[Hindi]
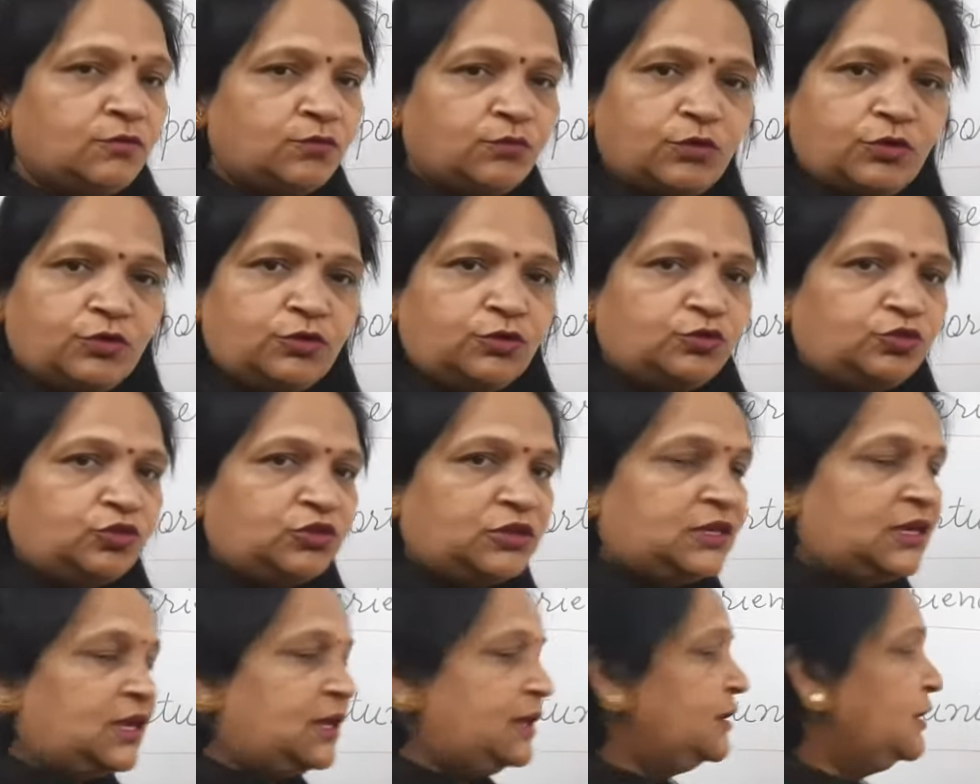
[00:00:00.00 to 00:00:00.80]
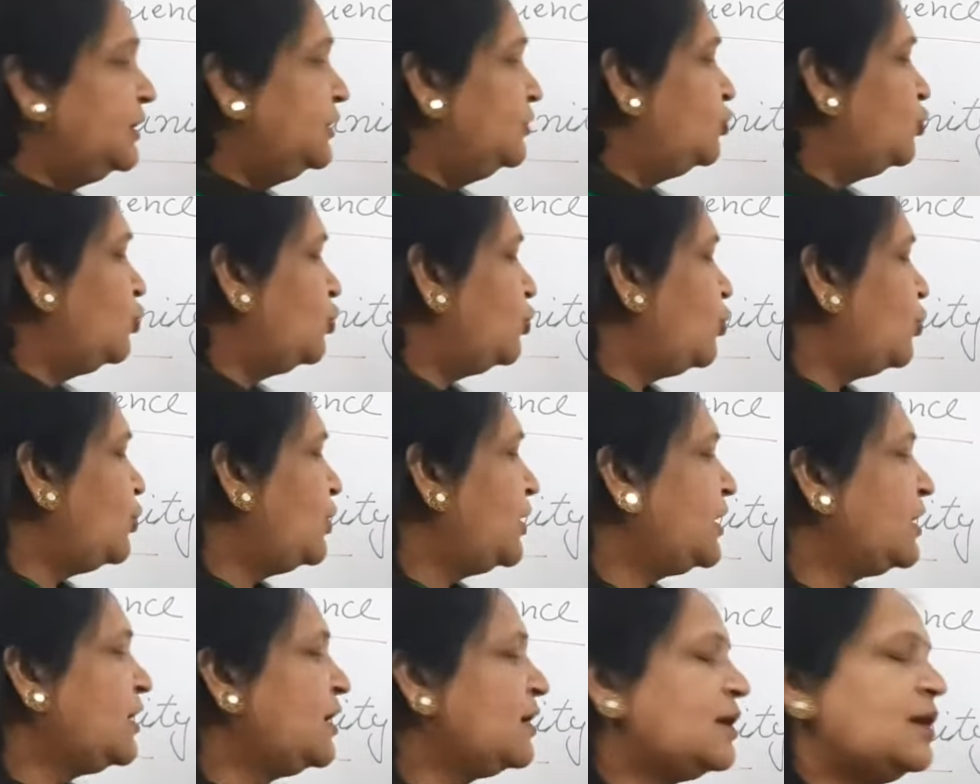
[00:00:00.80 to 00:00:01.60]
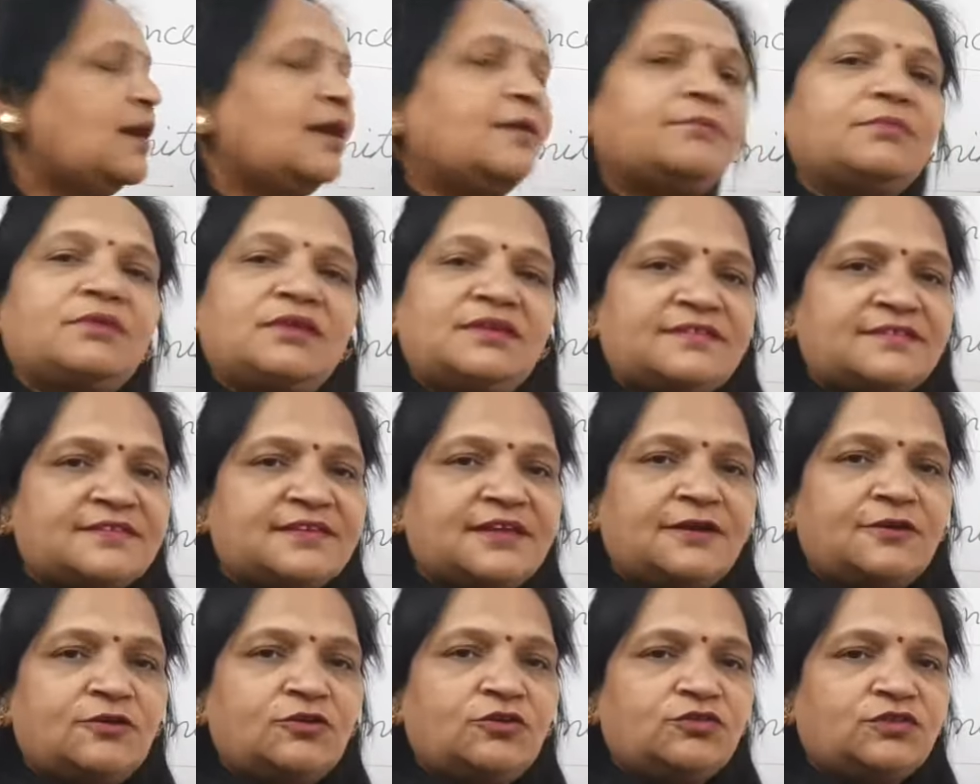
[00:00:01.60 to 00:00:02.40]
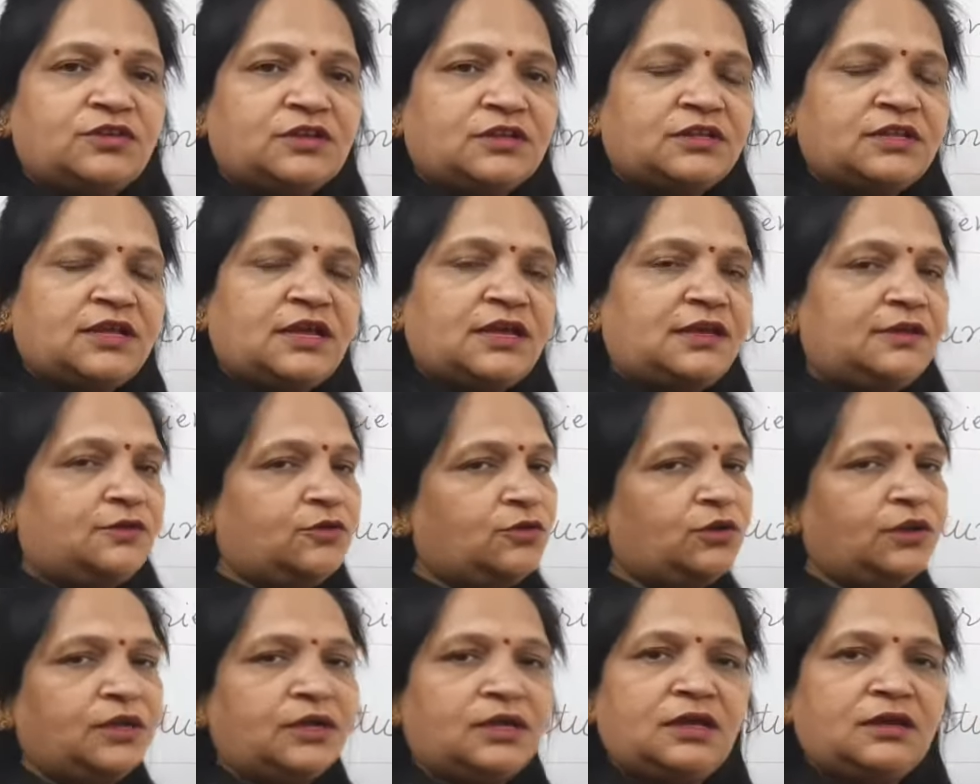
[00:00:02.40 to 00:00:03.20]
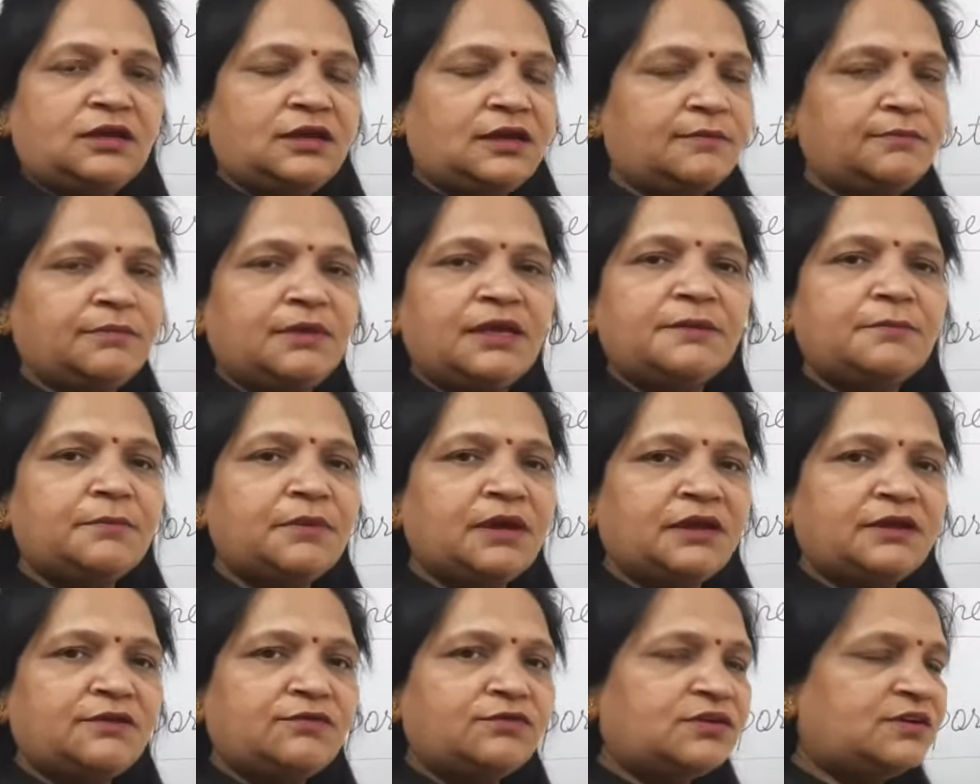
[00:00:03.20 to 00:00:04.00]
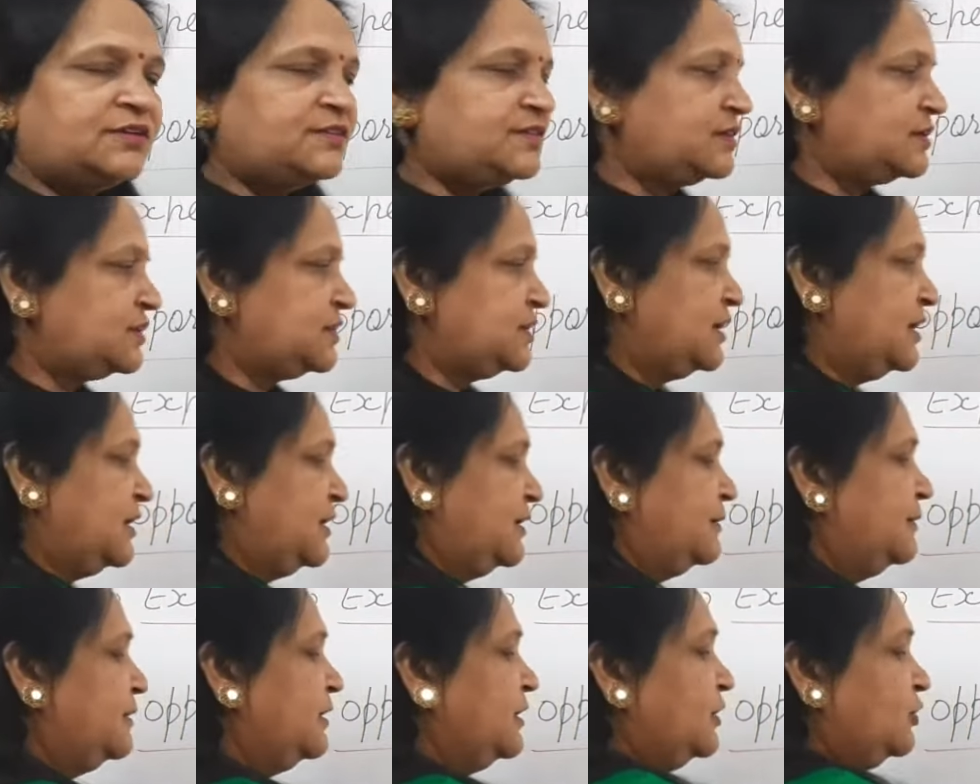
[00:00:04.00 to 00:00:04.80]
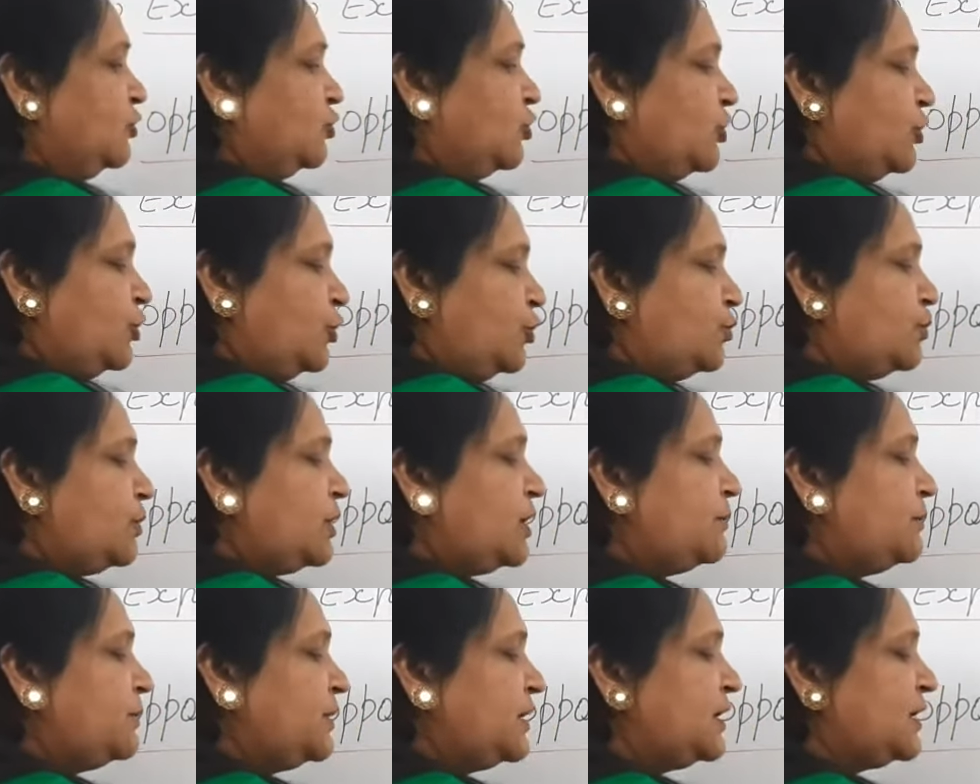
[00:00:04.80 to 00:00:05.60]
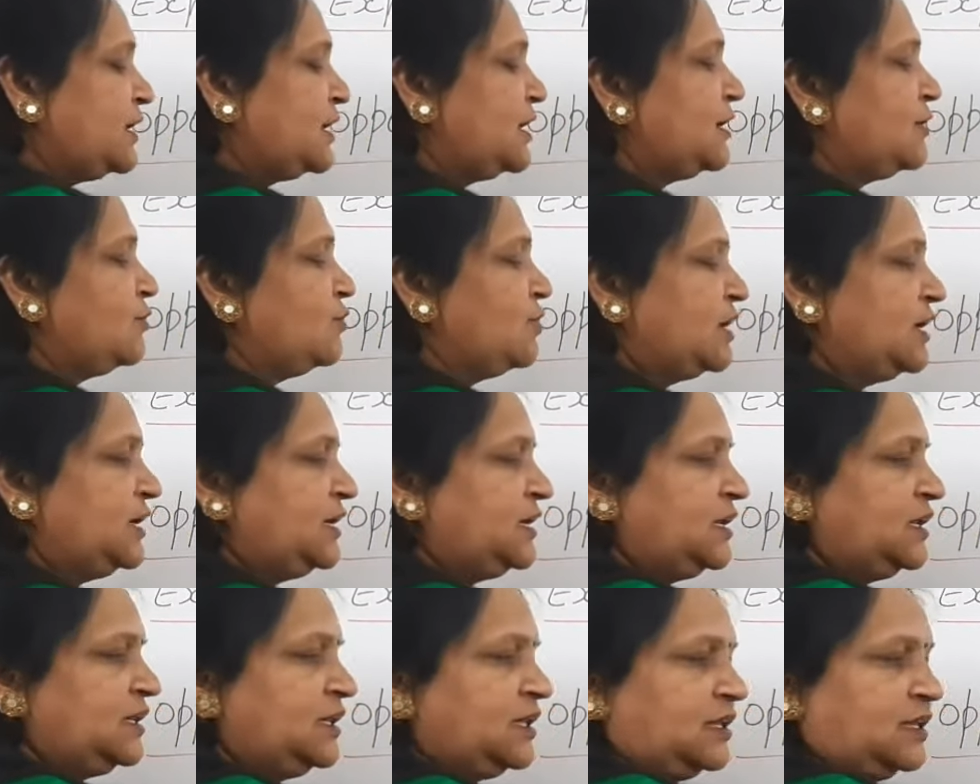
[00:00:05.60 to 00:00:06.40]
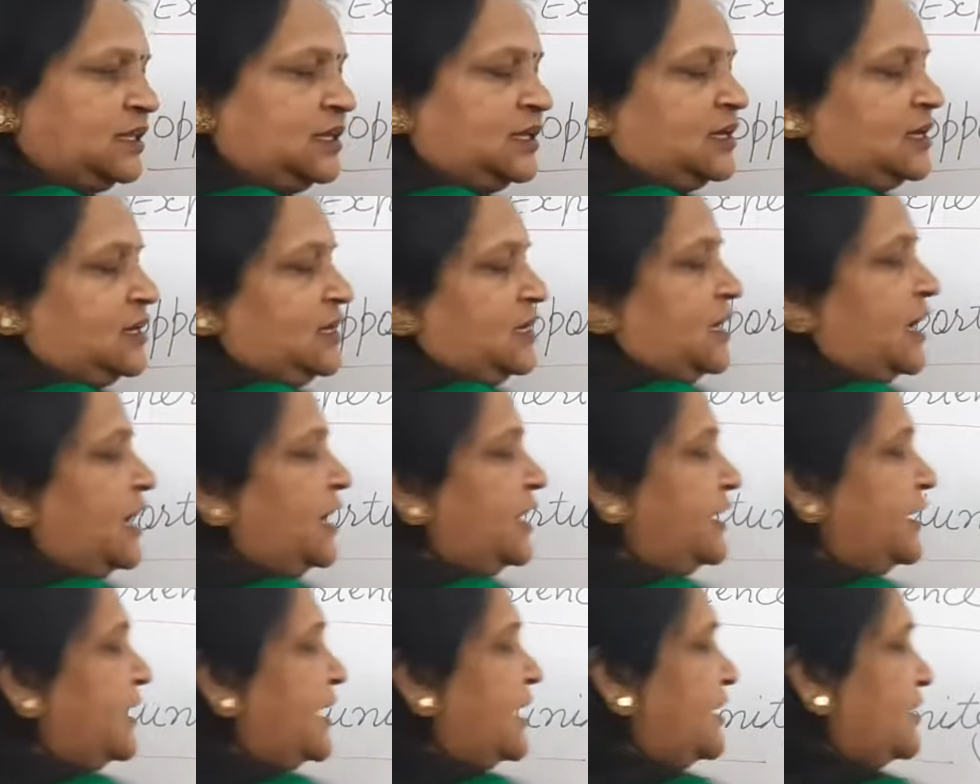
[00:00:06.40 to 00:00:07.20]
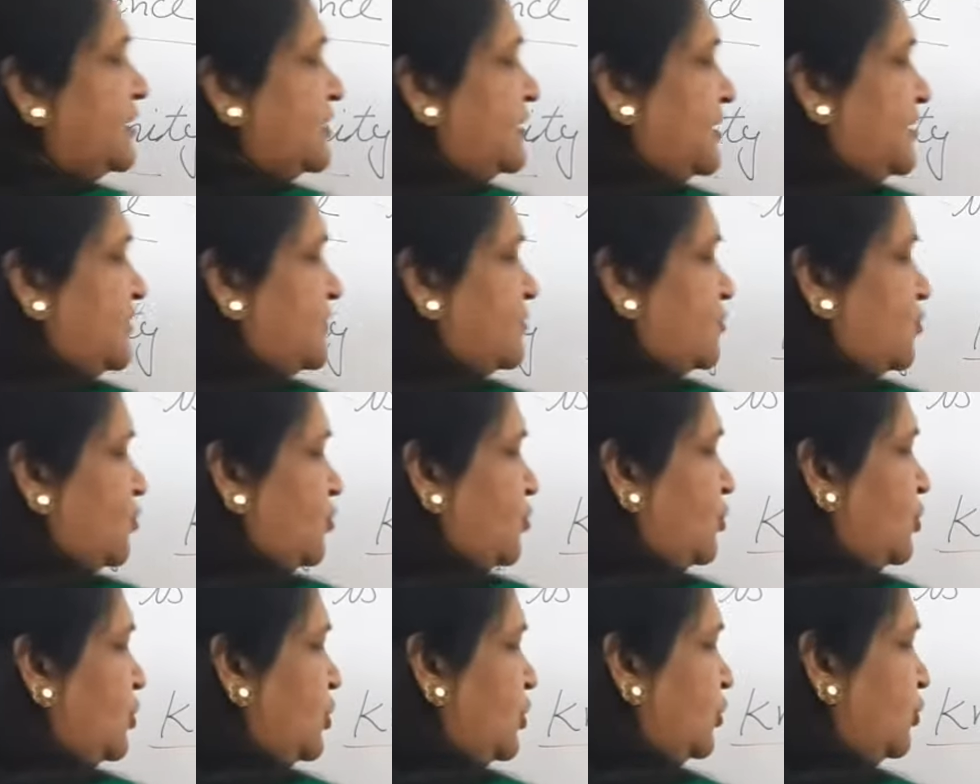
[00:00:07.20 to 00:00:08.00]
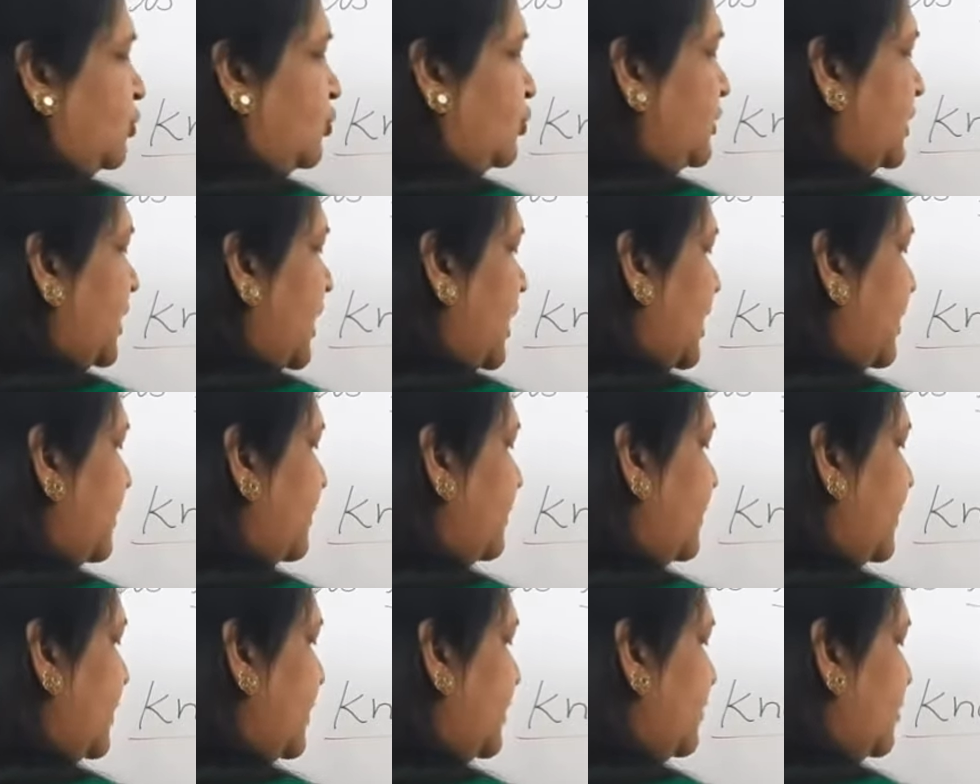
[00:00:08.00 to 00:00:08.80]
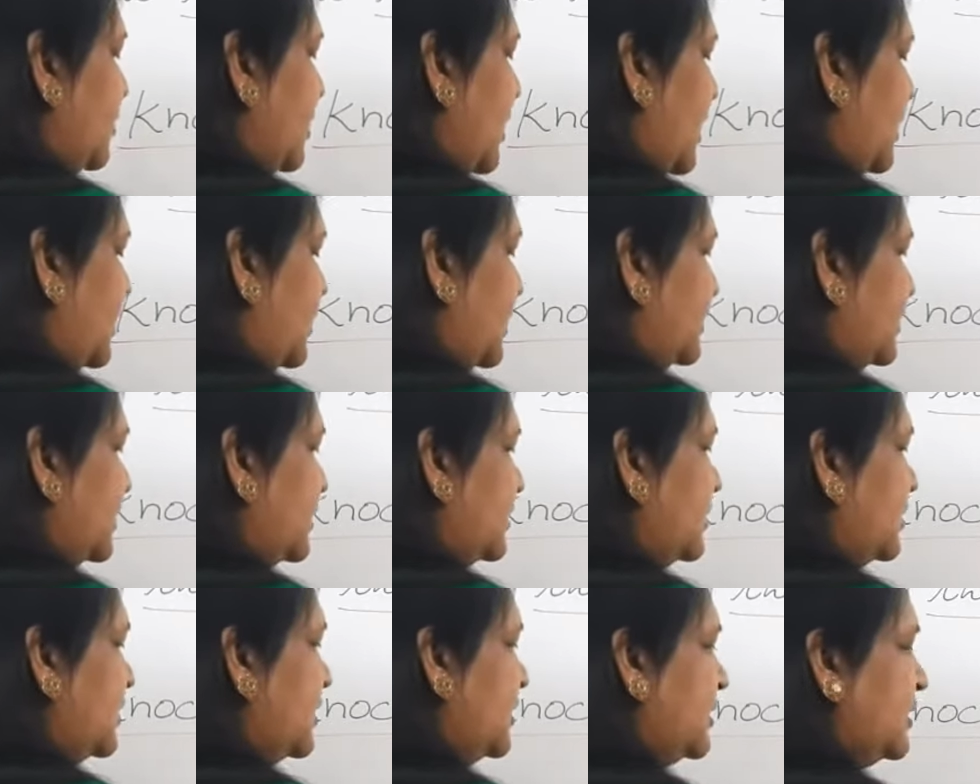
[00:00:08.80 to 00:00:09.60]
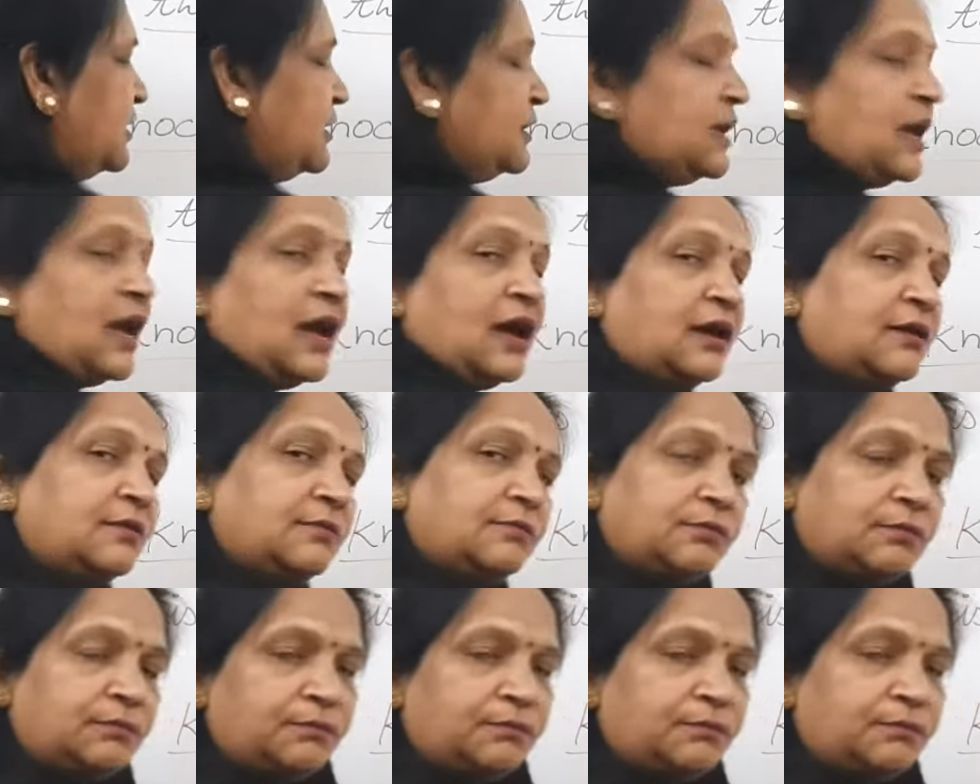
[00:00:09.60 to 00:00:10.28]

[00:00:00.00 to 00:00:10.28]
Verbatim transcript: वो रोती है तो रोने का काम किसका हो सकता है रोने का काम एक मानव कर सकता है तो ह्यूमन बींग की क्वालिटी दे दी गई है डार्कनेस को तो यहाँ पे अनदर यहाँ